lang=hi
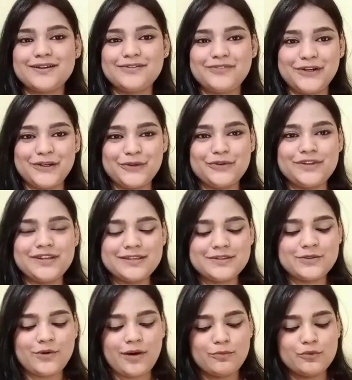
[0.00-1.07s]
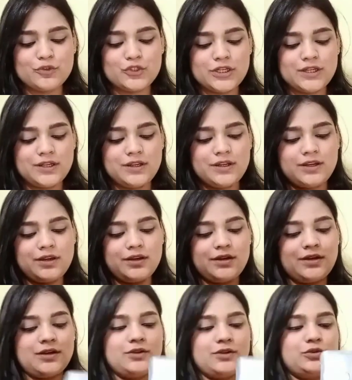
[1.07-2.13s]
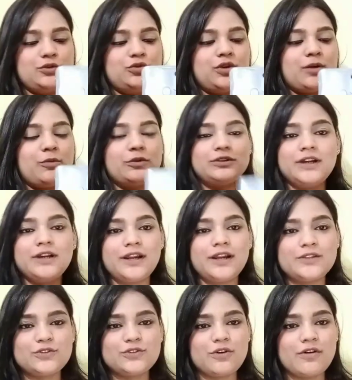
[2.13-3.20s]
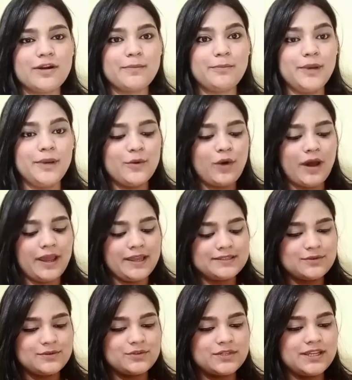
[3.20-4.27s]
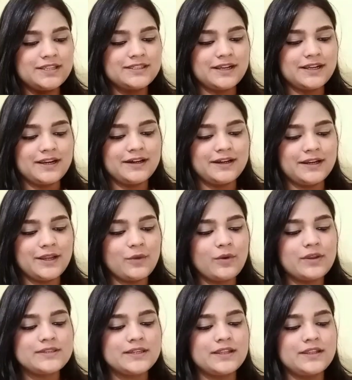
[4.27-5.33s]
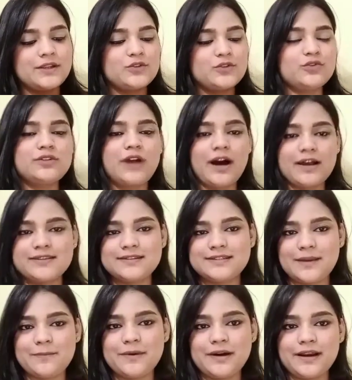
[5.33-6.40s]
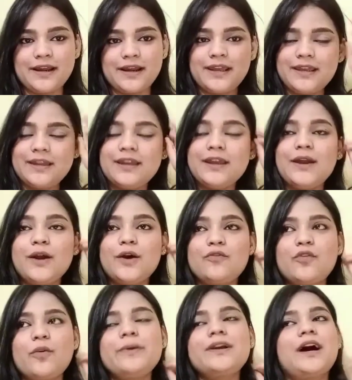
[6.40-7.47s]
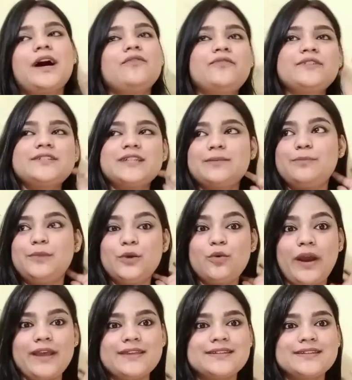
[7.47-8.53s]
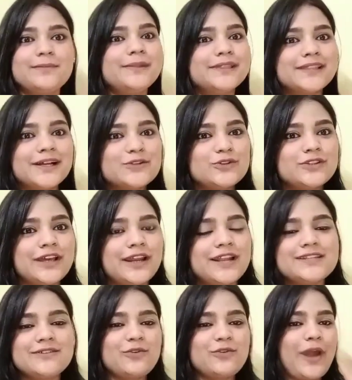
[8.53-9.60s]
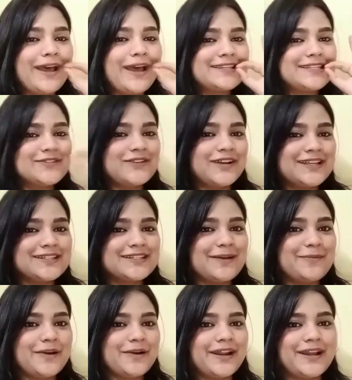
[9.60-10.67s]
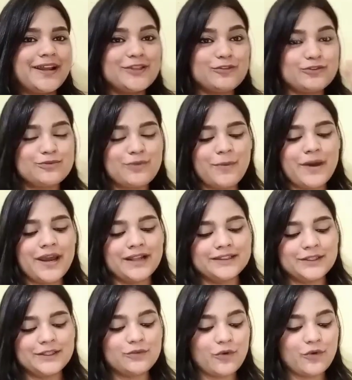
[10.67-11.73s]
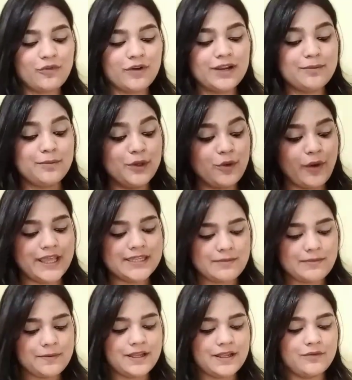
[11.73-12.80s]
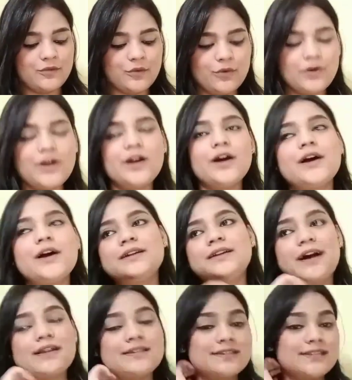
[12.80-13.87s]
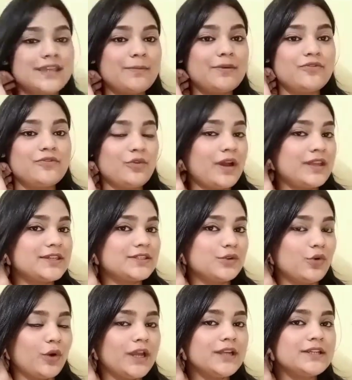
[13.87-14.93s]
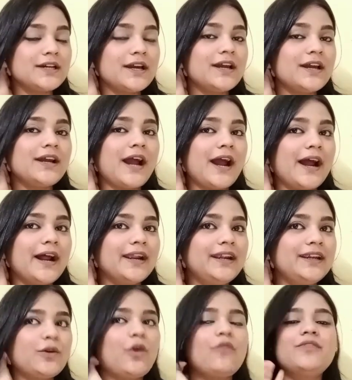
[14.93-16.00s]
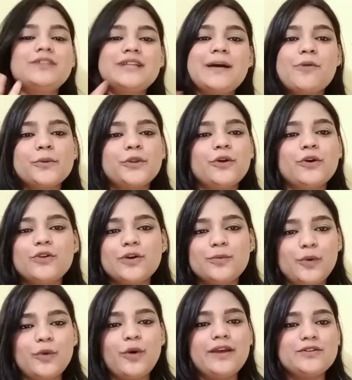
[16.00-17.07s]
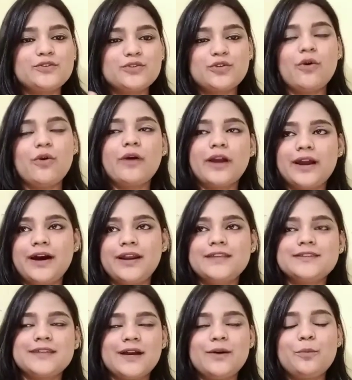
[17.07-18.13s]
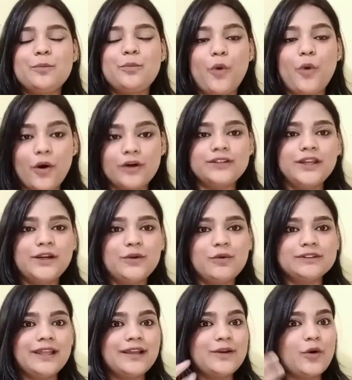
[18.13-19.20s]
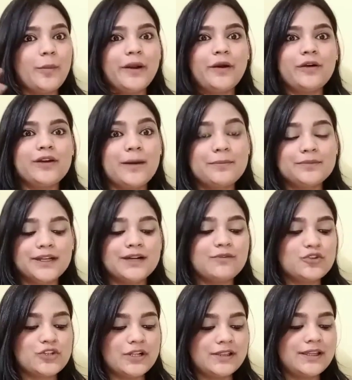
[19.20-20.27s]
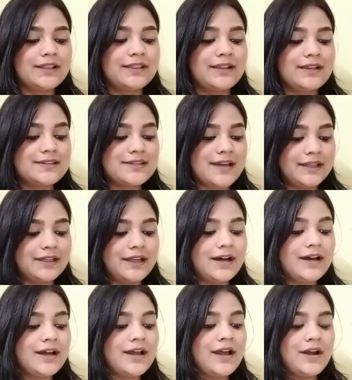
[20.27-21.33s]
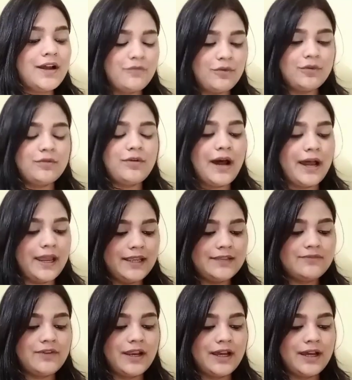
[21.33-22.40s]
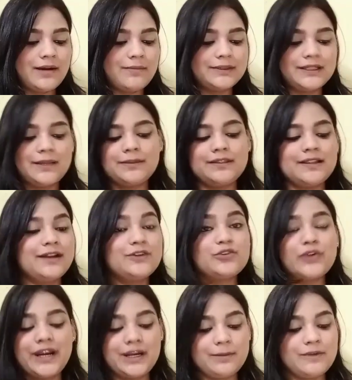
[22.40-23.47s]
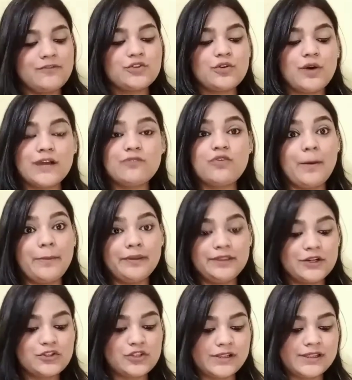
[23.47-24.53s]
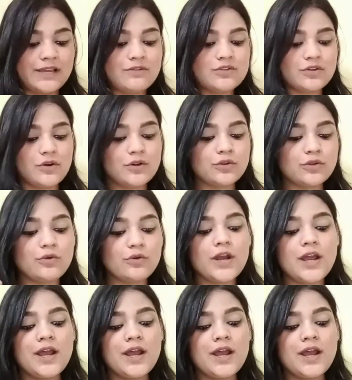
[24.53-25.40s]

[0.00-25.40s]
वीडियो ये सॉन्ग मुझे थोड़ा बहुत लग रहा है जो सॉन्ग है ब्लू आइज उसकी तरह लग रहा है क्योंकि इसके अंदर जो डांस स्टेप करा है वो भी काफ़ी ज़्यादा ब्लू आइज से मिलता जुलता है ना जब वो ऐसे वाला स्टेप करा है कि तुझ पे प्यार आता है तो वो वाला ब्लू आइज में भी था वो डांस स्टेप इफ़ यू गाइज नो इट एंड ऑब्वियसली आपको बताओ कि ब्लू आई जो सॉन्ग है हनी सिंह का बहुत हिट हुआ लाइक माय माई गॉड अब तक वो चलता है इतना ज़्यादा वो हाई वाला मतलब इतना ट्रेंड में वो सॉन्ग है वो अभी तक चलता है वो सॉन्ग तो